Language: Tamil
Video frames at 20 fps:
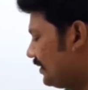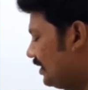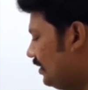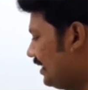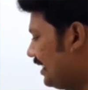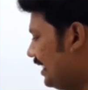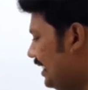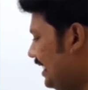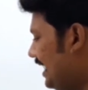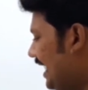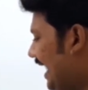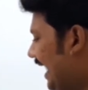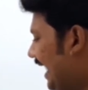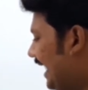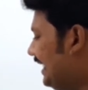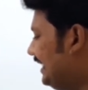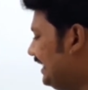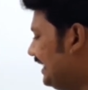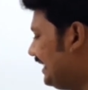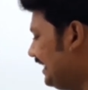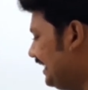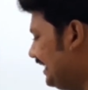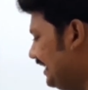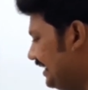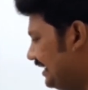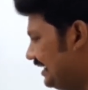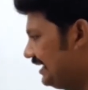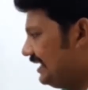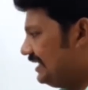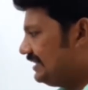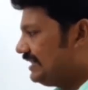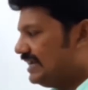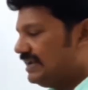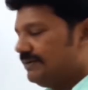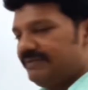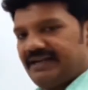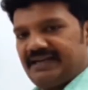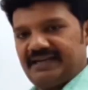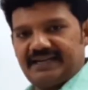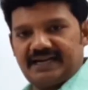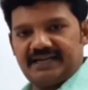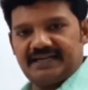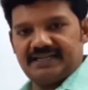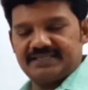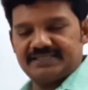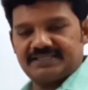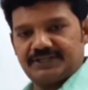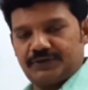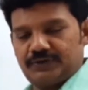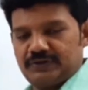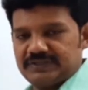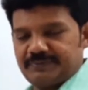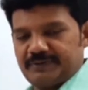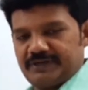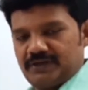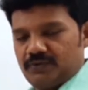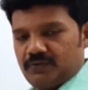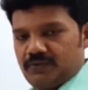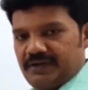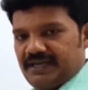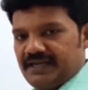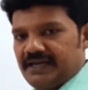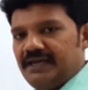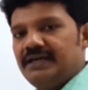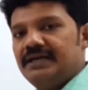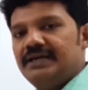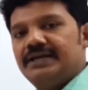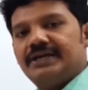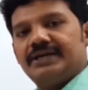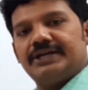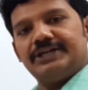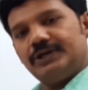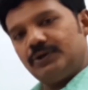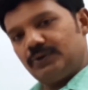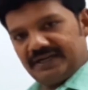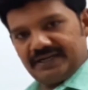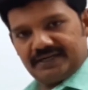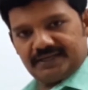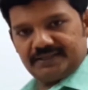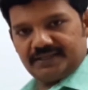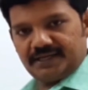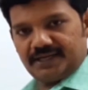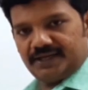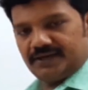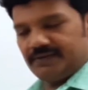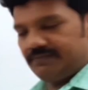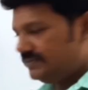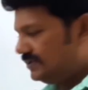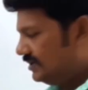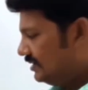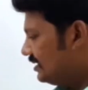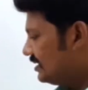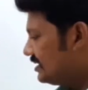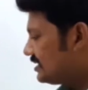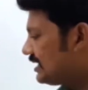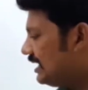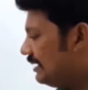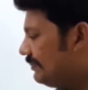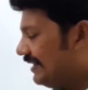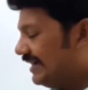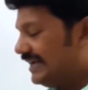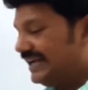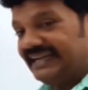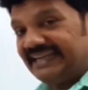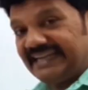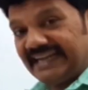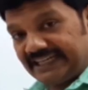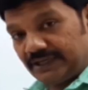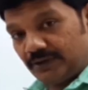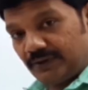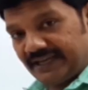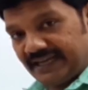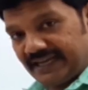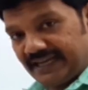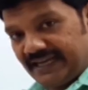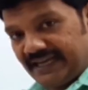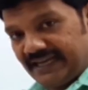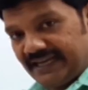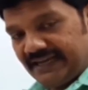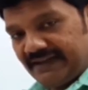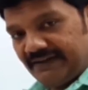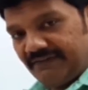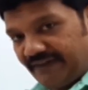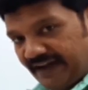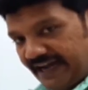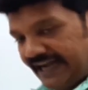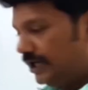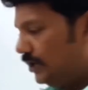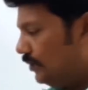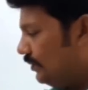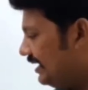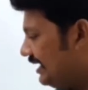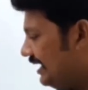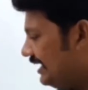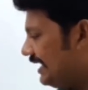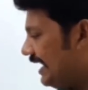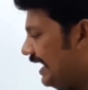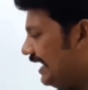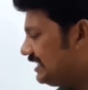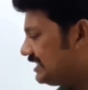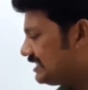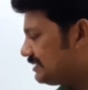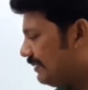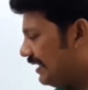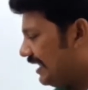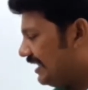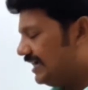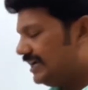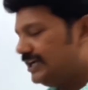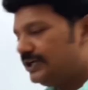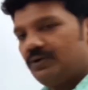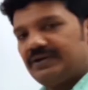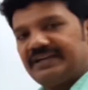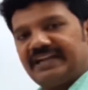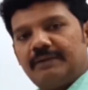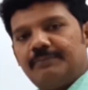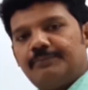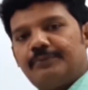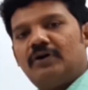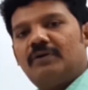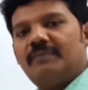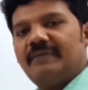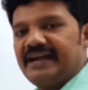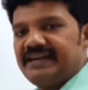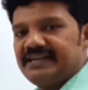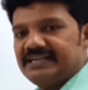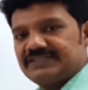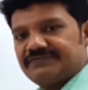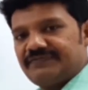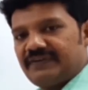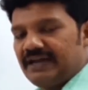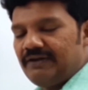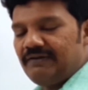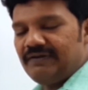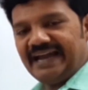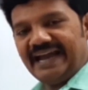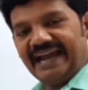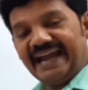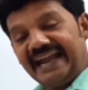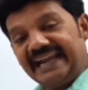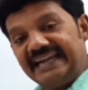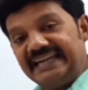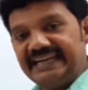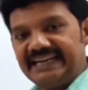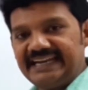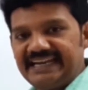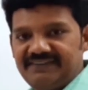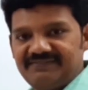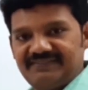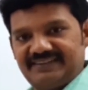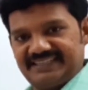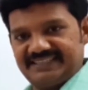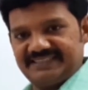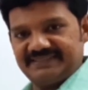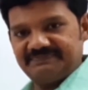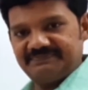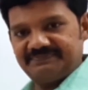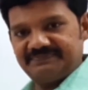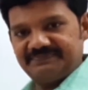ஓகே ஹென்ரி இதான் நம்ம இண்டக்டன்ஸுக்கு யூஸ் பண்ணக்கூடிய யூனிட்னு தெரியும் ஸோ அப்போ இண்டக்டருடைய வேல்யூங்க எயிட் பை இன்ட்டு டென் பவர் மைனஸ் ஃபைவ் ஹென்ரின்னு வருது